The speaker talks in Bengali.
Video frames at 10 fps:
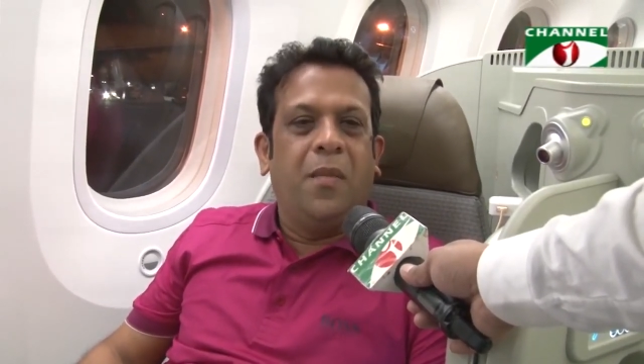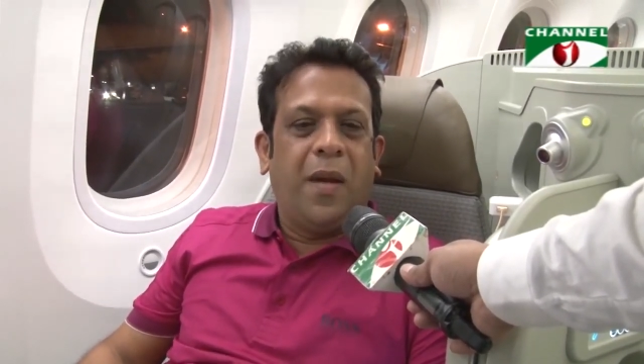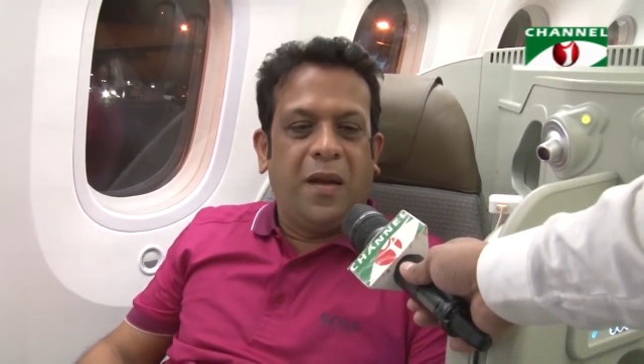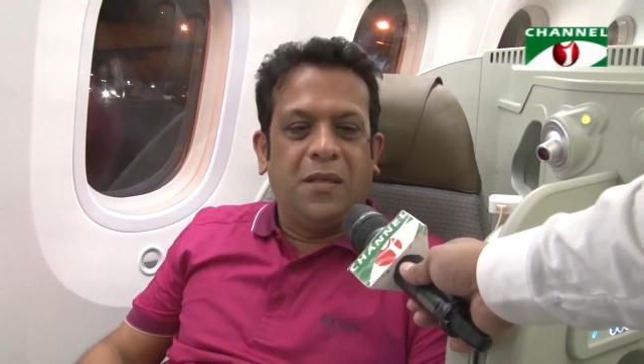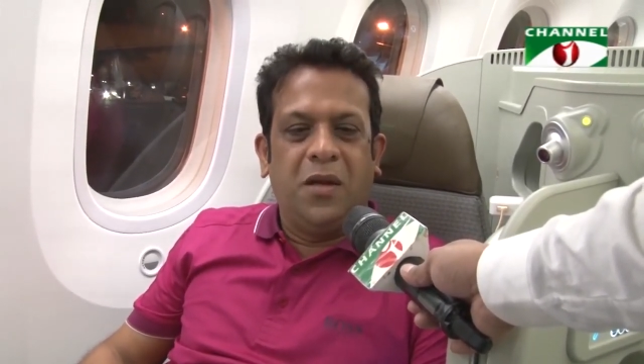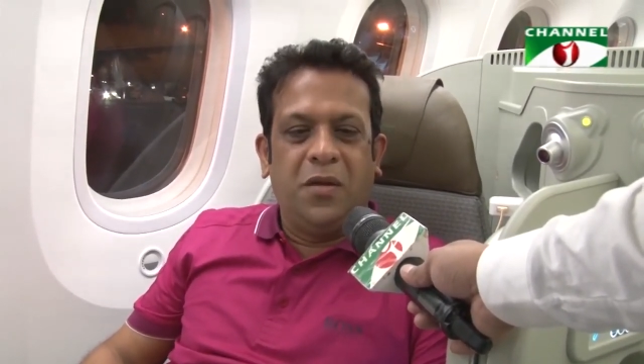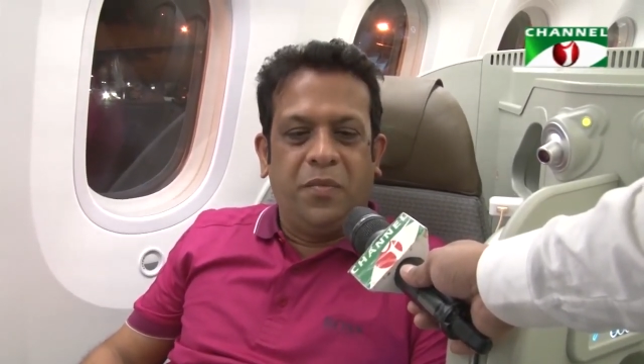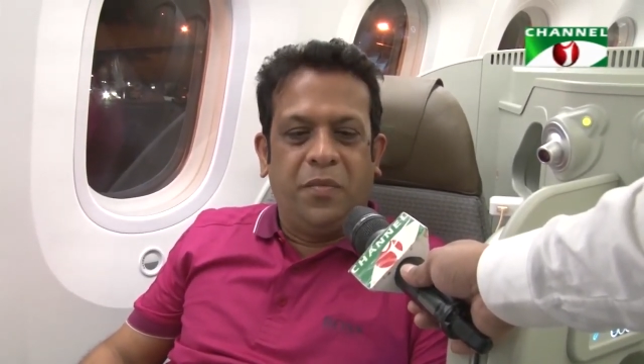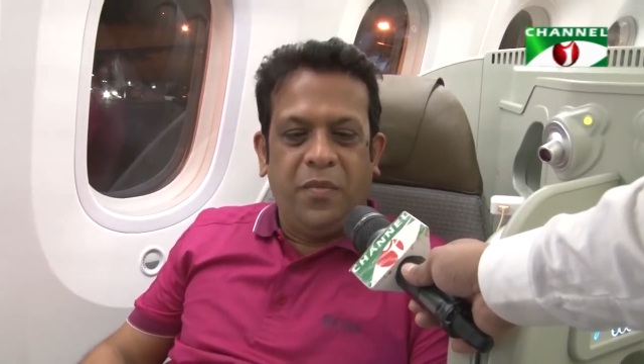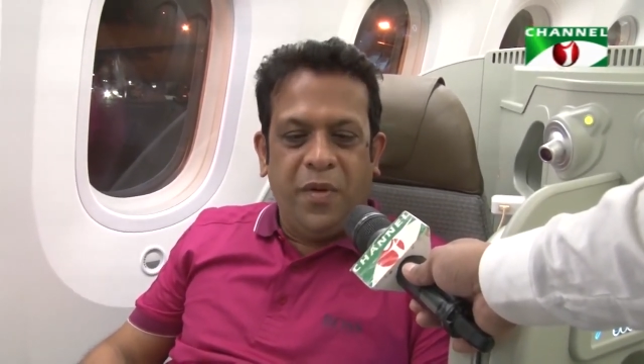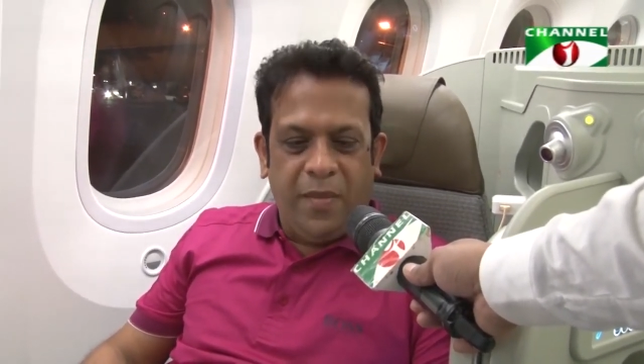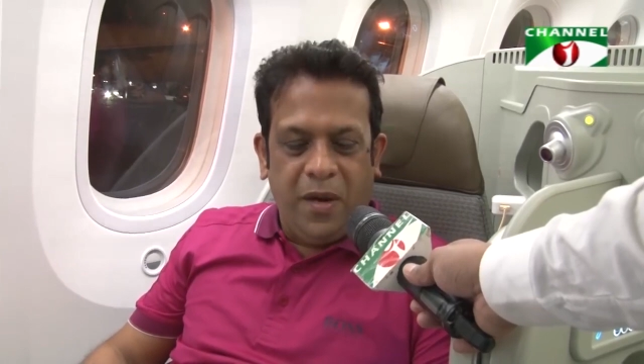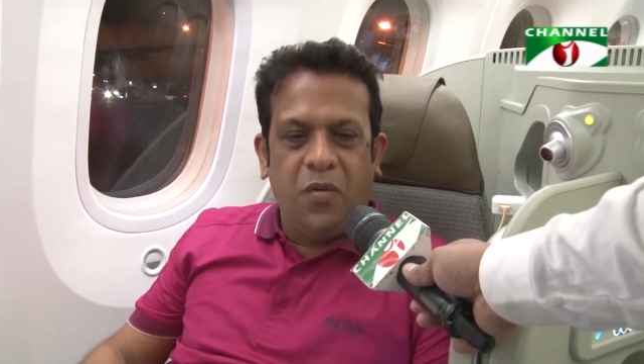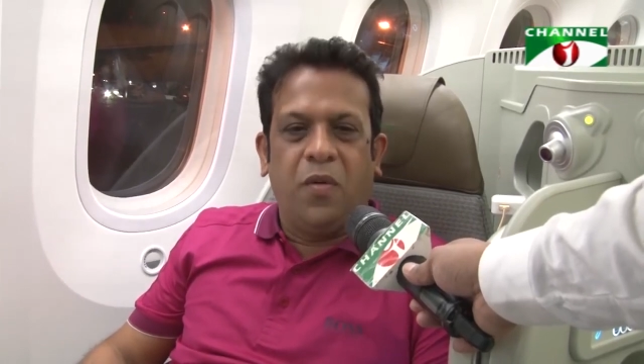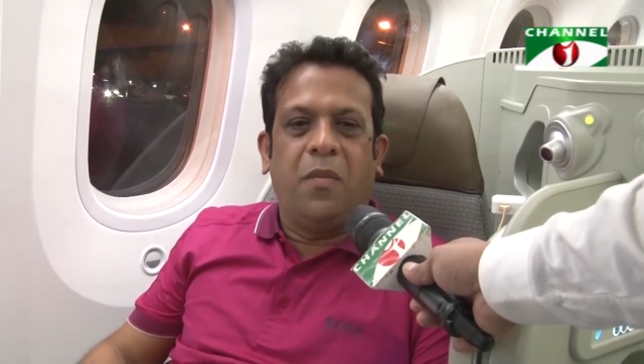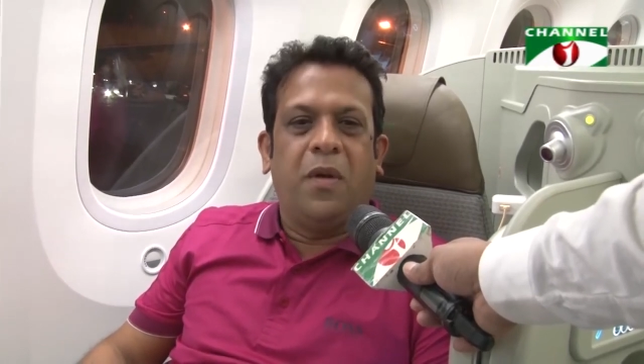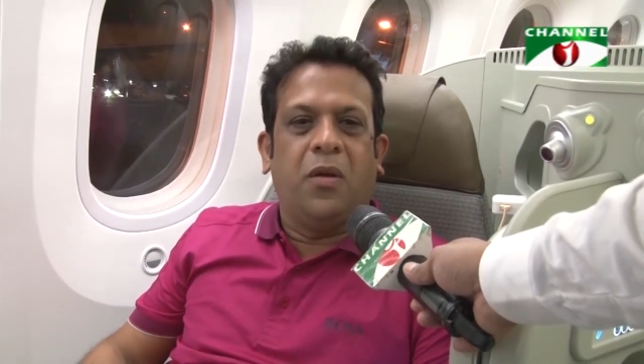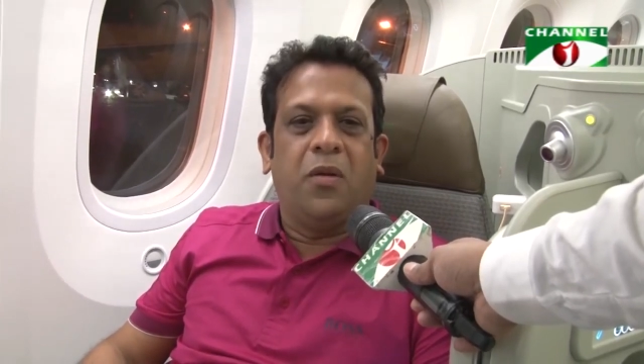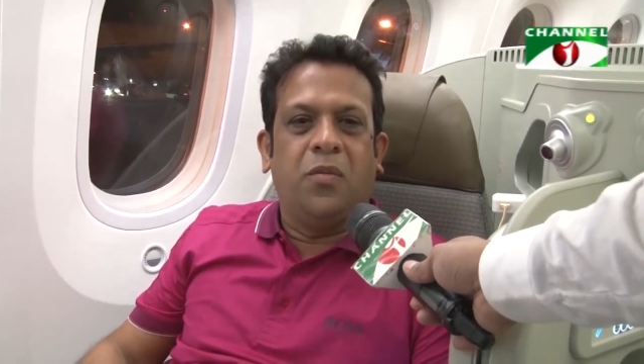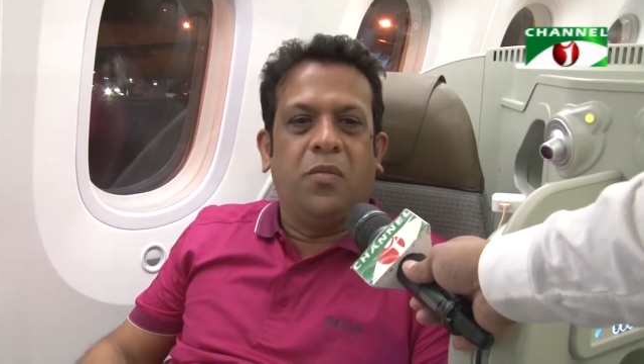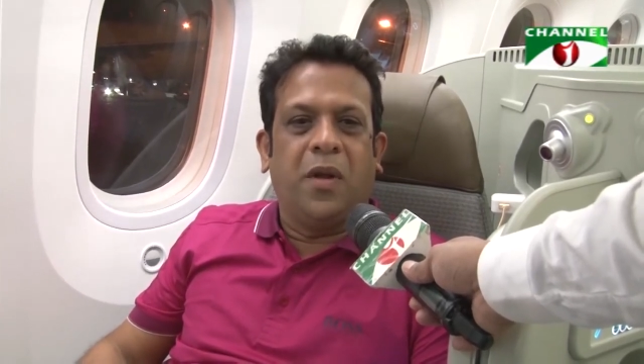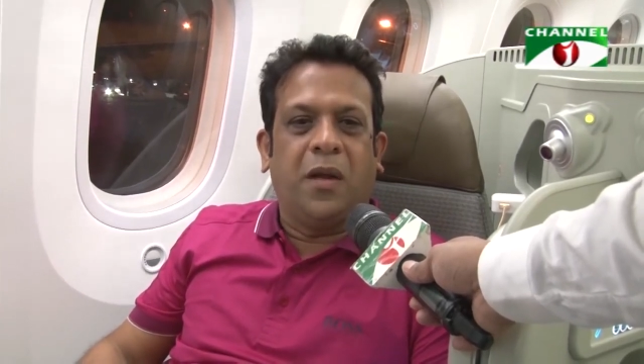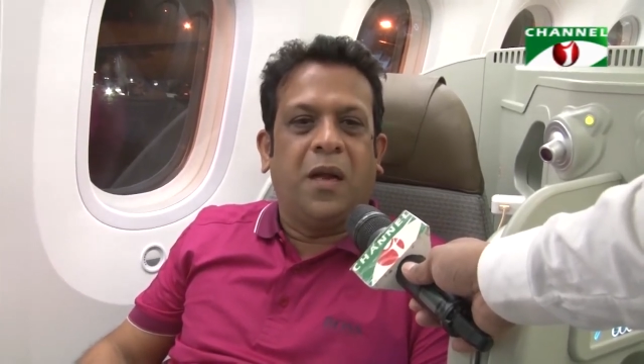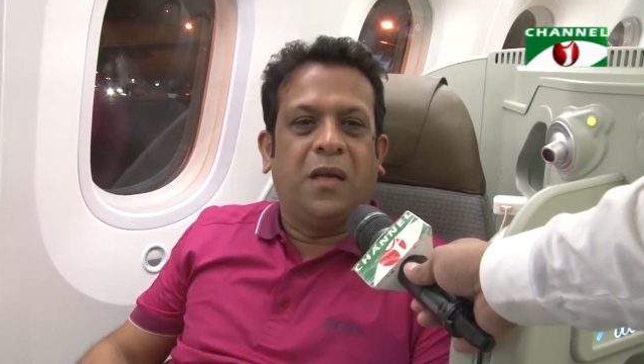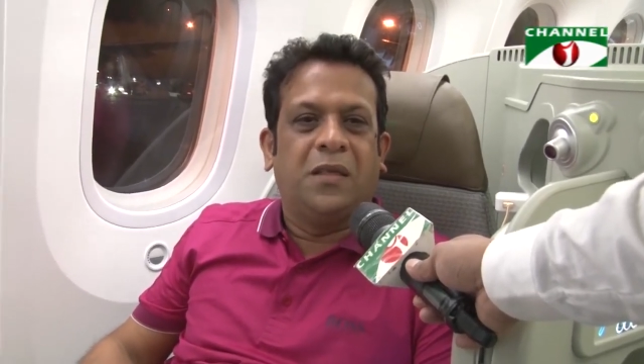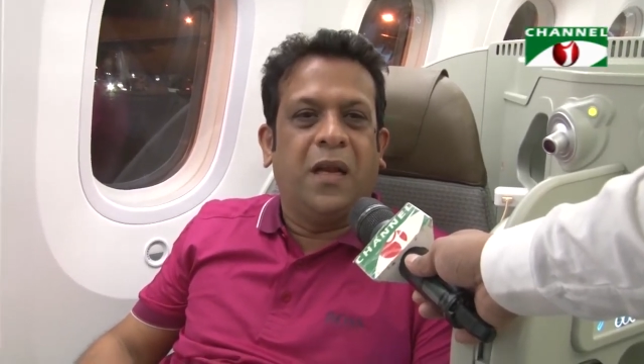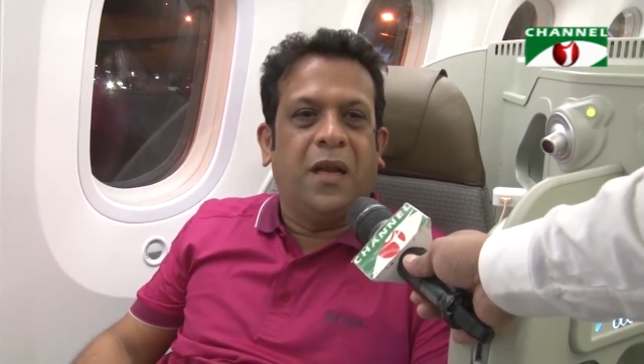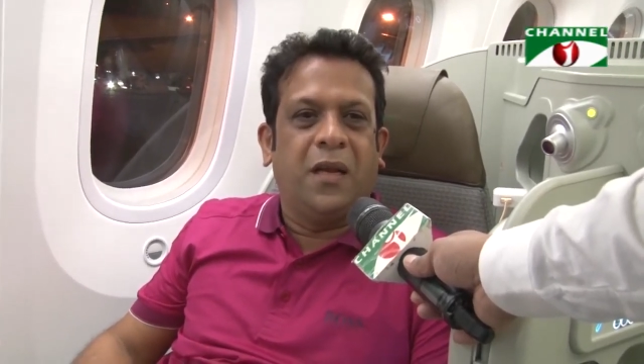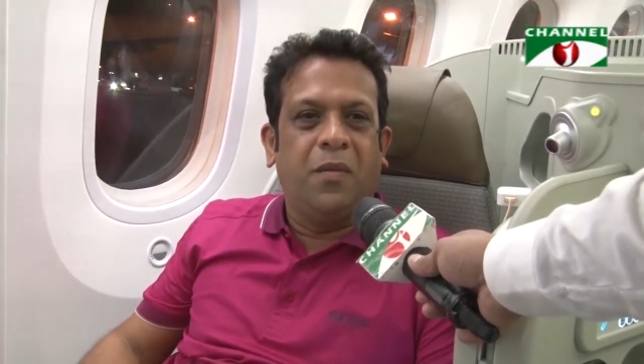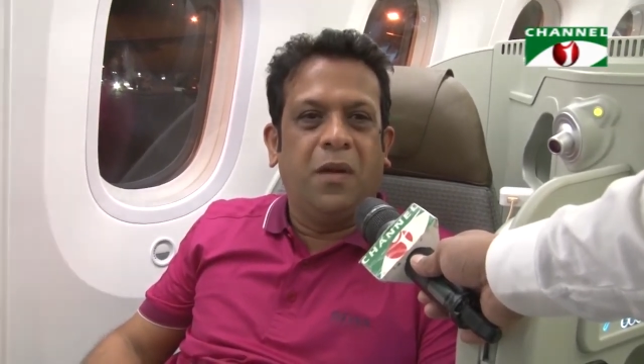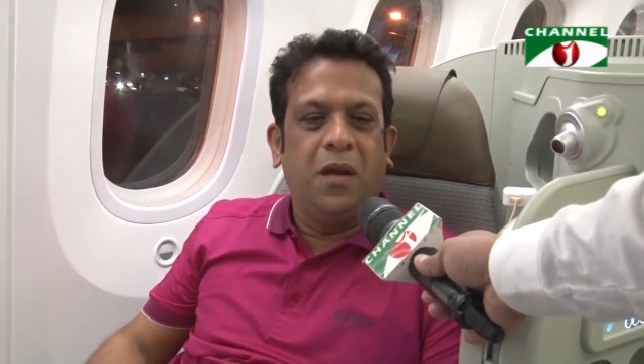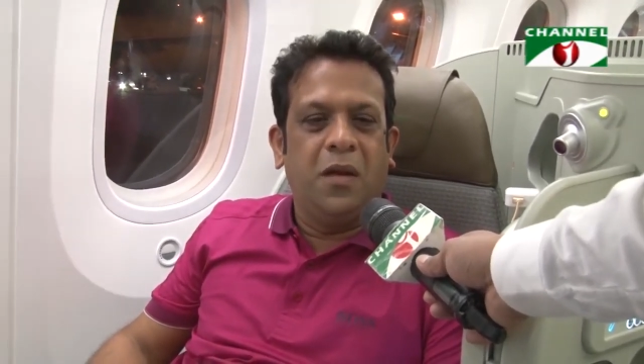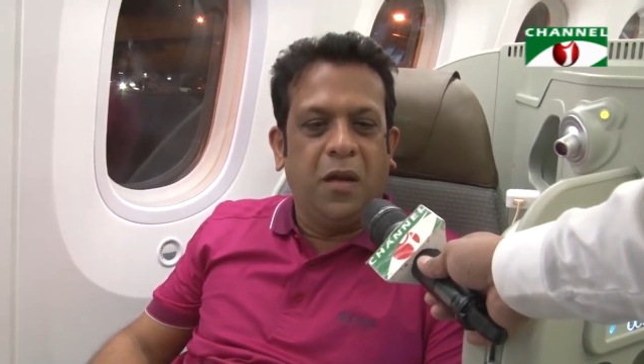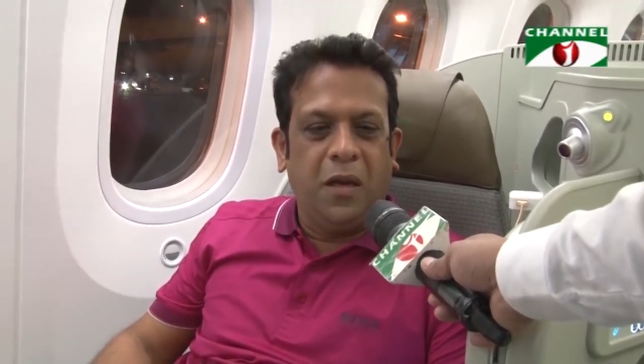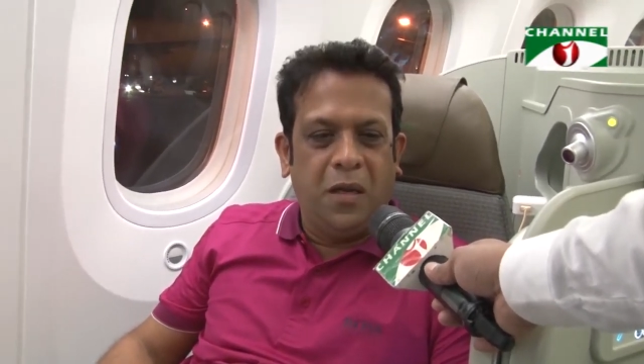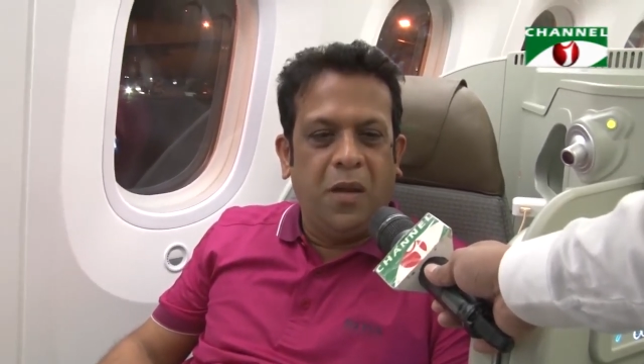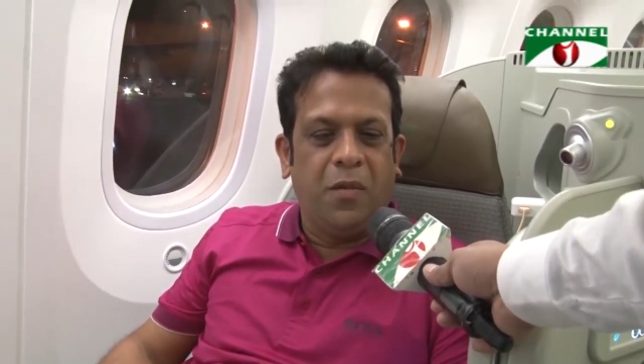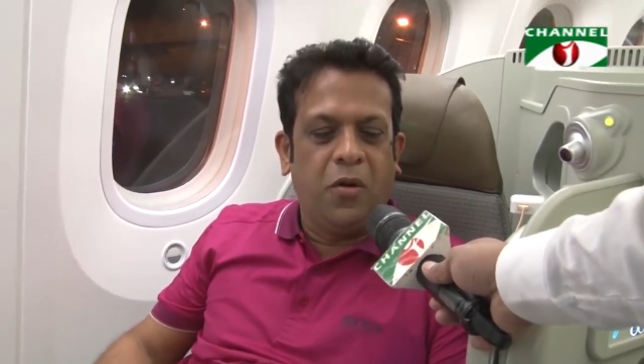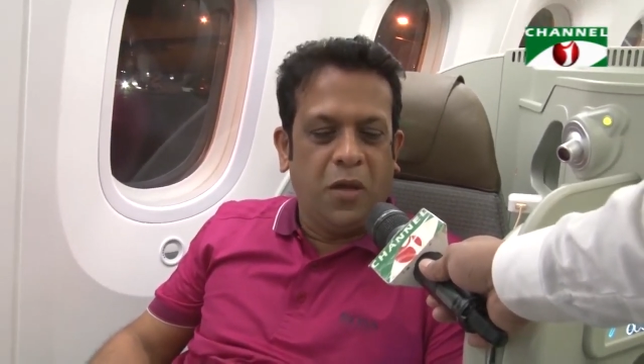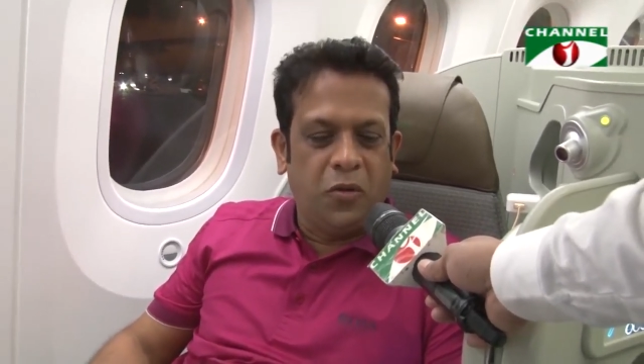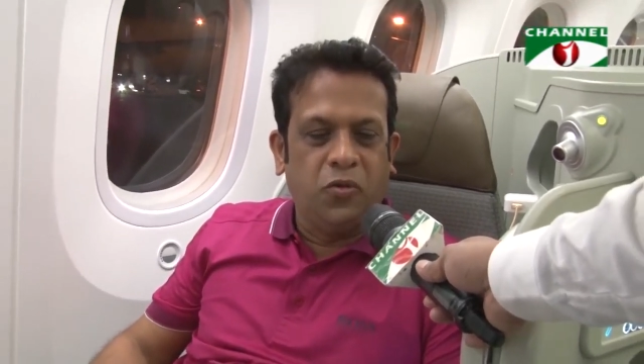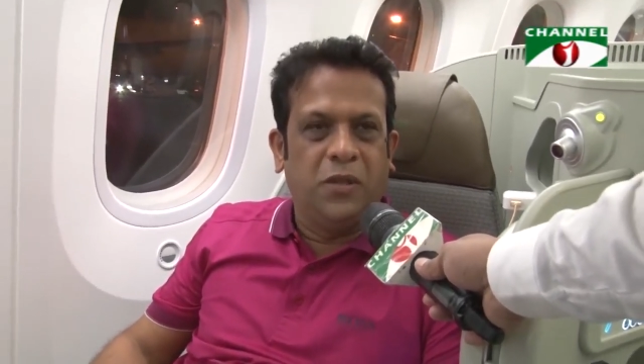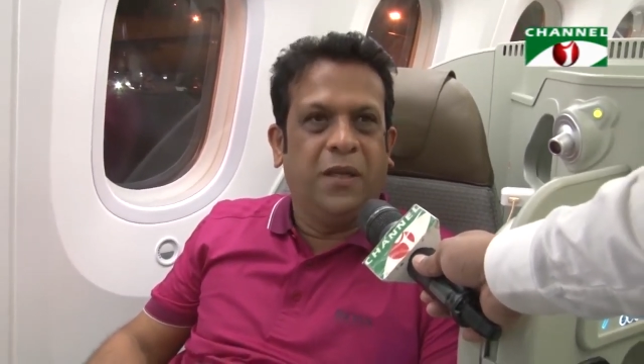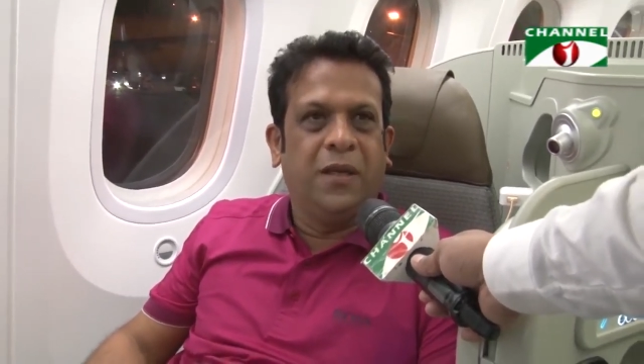বাংলাদেশের বিমানের উপর আমরা এখন একটা আস্থা রাখতে পারি এতে আমরা অনেক খুশি